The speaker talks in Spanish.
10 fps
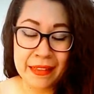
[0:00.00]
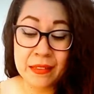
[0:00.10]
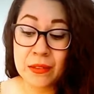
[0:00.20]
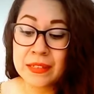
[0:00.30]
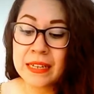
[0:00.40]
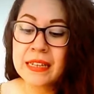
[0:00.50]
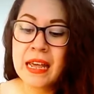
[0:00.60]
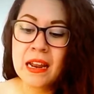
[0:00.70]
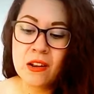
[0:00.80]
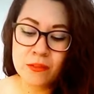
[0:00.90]
Entonces,
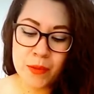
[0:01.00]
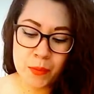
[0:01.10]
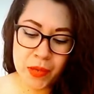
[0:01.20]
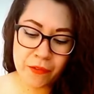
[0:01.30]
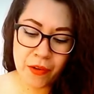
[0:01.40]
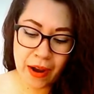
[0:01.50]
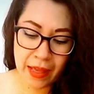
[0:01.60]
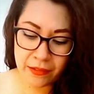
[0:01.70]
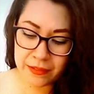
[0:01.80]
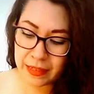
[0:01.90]
los veo muy
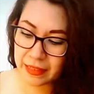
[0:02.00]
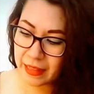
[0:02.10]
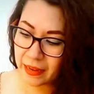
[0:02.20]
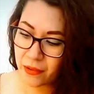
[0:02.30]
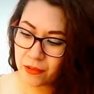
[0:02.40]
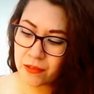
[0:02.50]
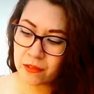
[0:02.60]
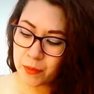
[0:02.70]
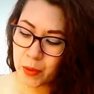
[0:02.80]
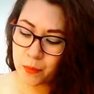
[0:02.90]
enfocados, Sagitarios,
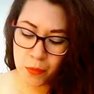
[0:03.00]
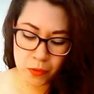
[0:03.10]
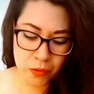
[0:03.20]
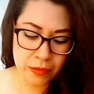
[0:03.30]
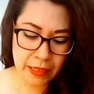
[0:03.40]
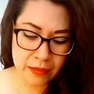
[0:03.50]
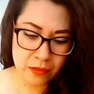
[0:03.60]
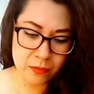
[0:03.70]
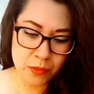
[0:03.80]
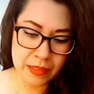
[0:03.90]
los veo muy
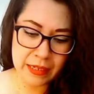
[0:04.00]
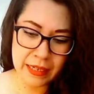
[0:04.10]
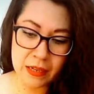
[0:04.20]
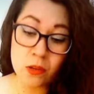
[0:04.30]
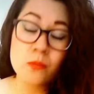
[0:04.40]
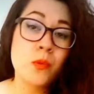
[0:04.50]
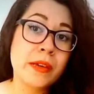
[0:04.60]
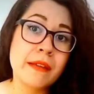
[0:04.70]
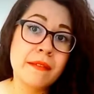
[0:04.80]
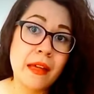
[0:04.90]
contentos, muy tranquilos,
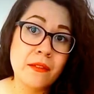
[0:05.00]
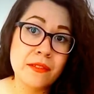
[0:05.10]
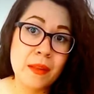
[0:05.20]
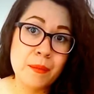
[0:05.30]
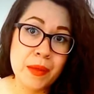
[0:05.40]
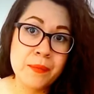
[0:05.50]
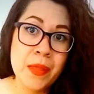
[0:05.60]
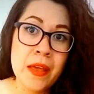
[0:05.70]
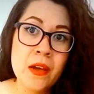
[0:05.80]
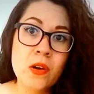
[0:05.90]
muy cansados también,
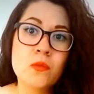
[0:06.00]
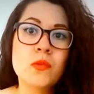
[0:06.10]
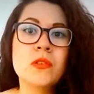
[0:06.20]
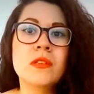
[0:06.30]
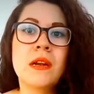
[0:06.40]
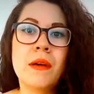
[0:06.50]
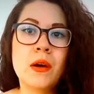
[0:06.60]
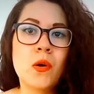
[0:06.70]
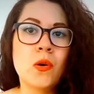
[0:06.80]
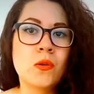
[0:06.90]
con mucho
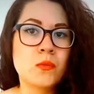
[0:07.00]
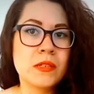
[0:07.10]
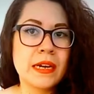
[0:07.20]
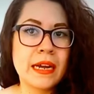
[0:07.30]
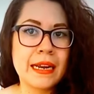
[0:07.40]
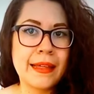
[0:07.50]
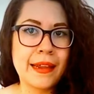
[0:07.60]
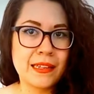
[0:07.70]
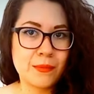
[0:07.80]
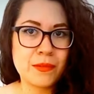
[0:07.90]
trabajo, con mucha carga
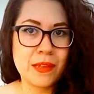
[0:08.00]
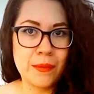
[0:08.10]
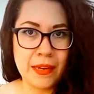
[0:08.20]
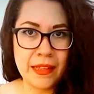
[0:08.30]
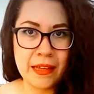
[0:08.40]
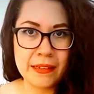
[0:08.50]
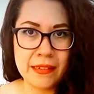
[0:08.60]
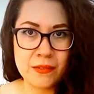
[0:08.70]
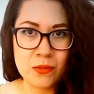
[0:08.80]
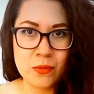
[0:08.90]
de
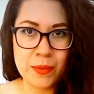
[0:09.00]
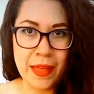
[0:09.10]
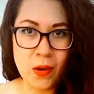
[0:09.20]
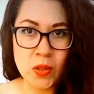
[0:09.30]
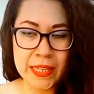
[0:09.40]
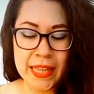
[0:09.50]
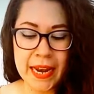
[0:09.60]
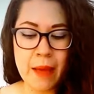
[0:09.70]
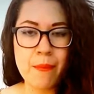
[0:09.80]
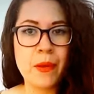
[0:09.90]
responsabilidades en su vida
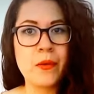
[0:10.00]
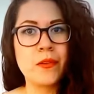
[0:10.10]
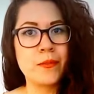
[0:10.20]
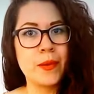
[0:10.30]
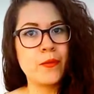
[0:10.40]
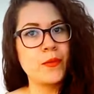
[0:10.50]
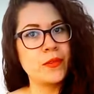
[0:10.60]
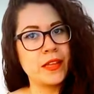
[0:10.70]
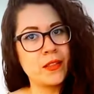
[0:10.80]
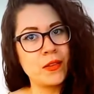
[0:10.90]
cotidiana, pero los veo
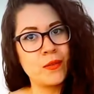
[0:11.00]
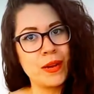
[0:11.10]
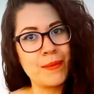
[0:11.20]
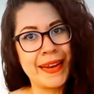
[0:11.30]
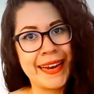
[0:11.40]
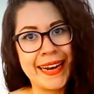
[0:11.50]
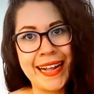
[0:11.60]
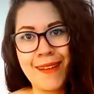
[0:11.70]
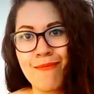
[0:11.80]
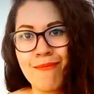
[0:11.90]
fluyendo de una
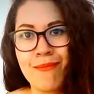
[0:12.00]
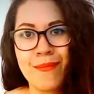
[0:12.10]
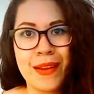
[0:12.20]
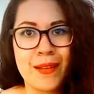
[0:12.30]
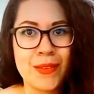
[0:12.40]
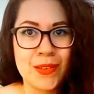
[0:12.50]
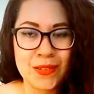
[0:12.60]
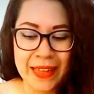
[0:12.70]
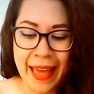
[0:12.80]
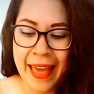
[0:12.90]
manera maravillosa.